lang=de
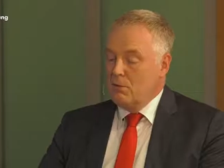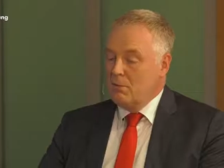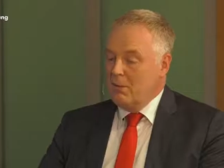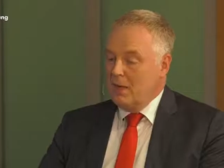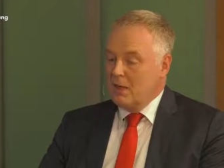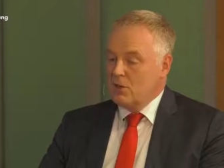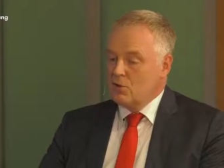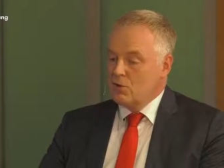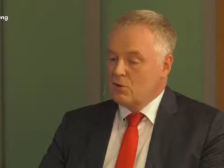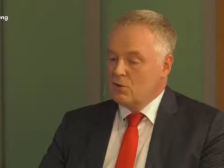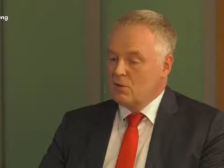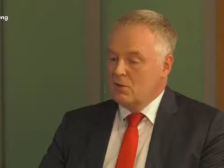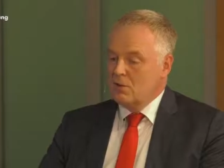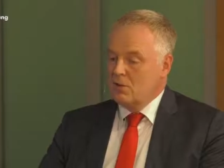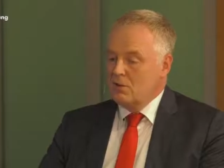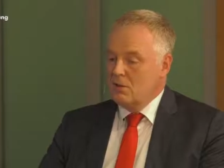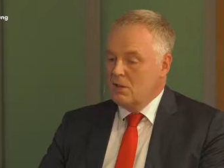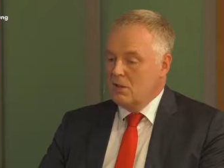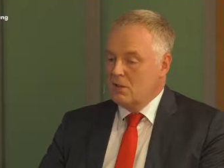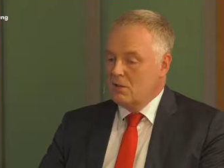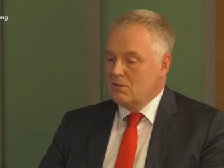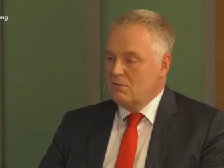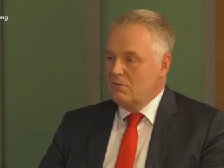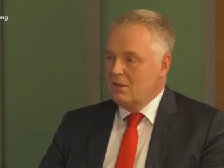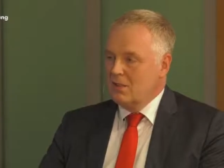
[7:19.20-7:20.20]
wir merken schon,
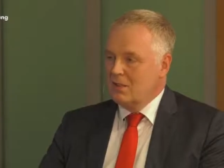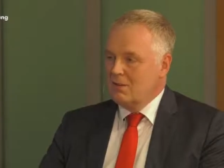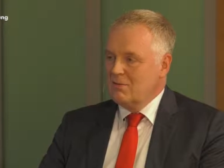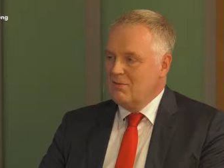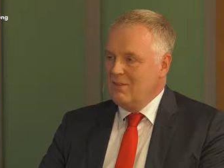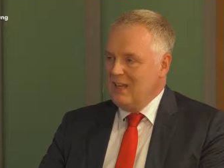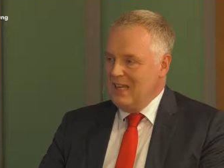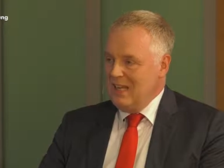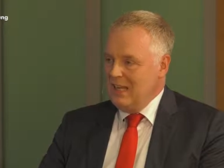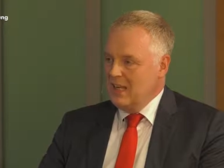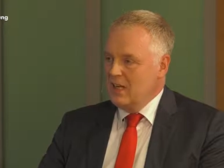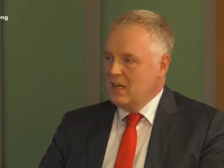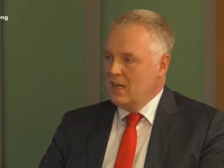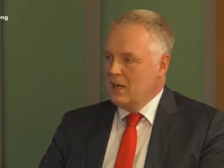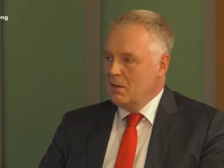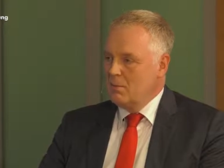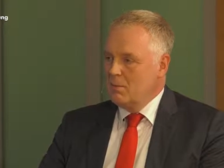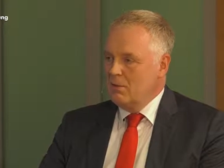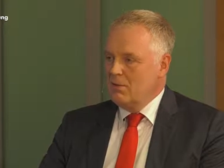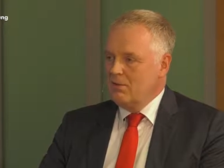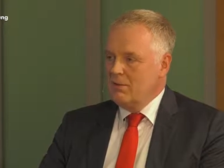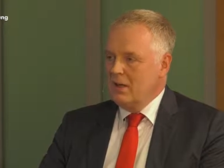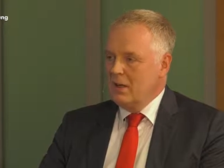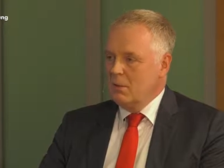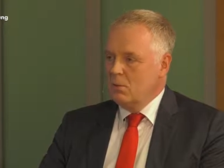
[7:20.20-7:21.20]
es wird weniger an
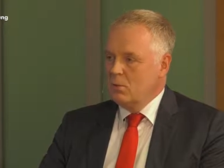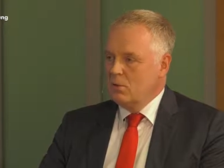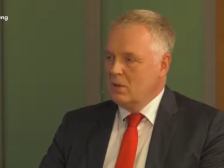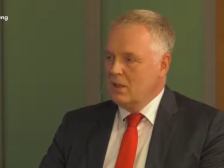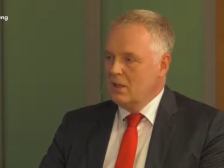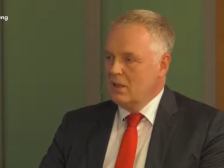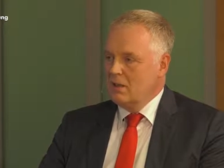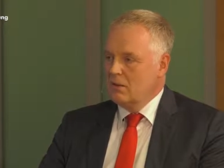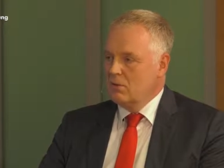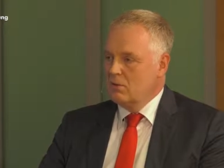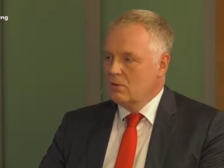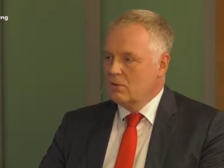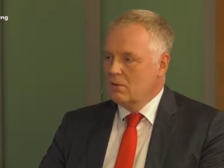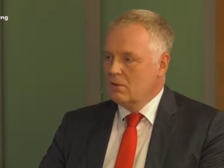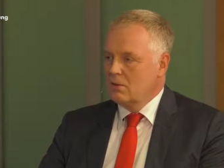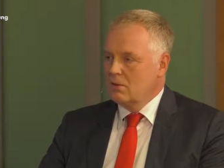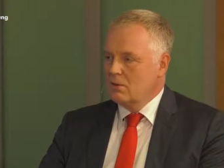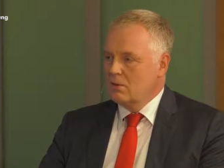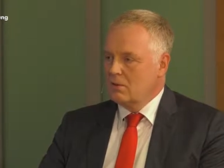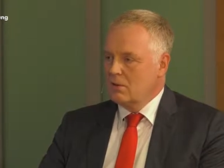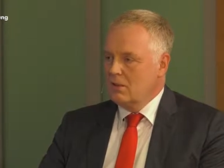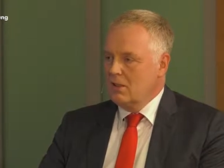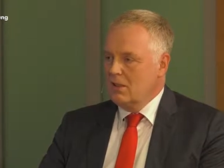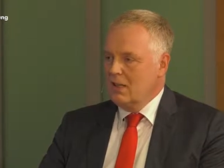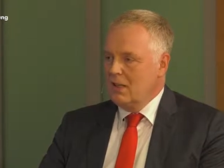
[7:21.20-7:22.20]
Bewerbungen und
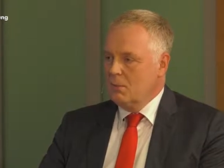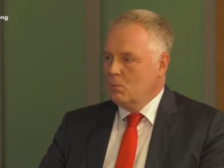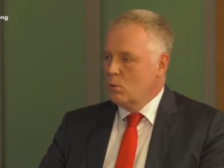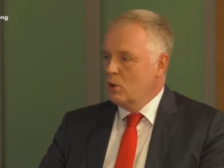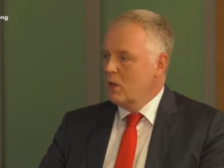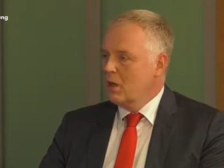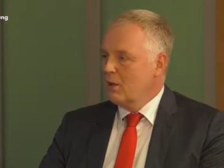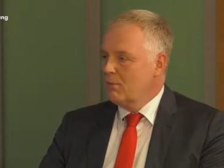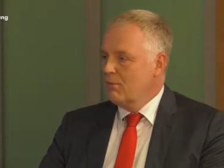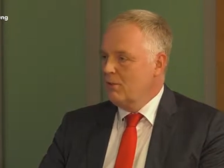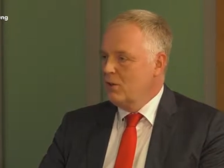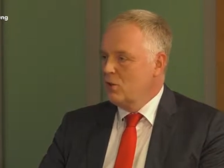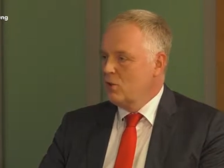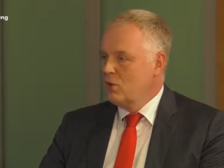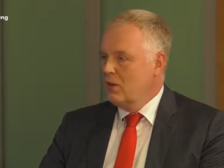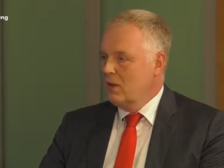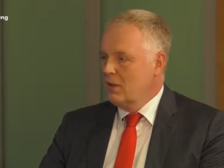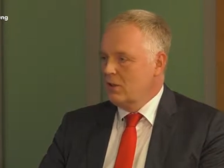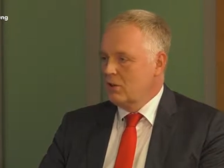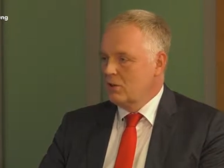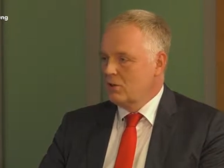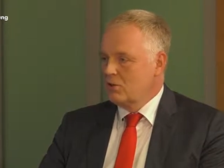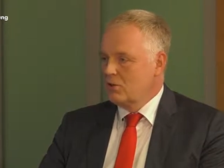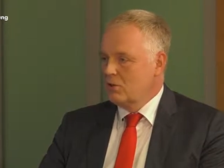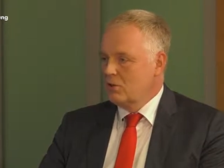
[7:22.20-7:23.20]
die Demografie
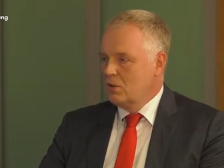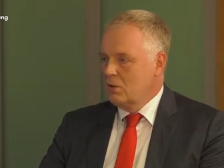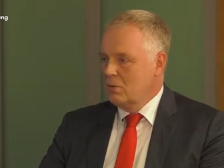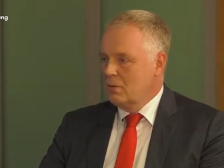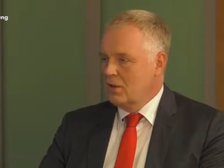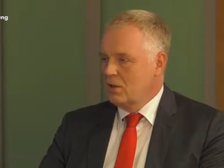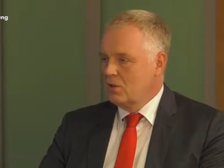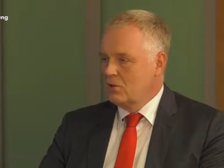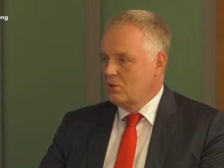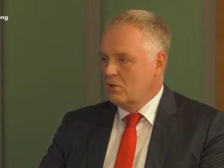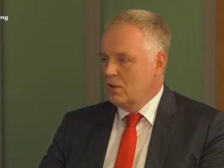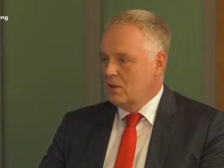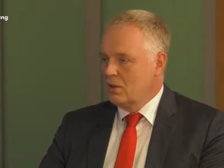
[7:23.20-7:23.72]
schlägt auch zunehmend zu.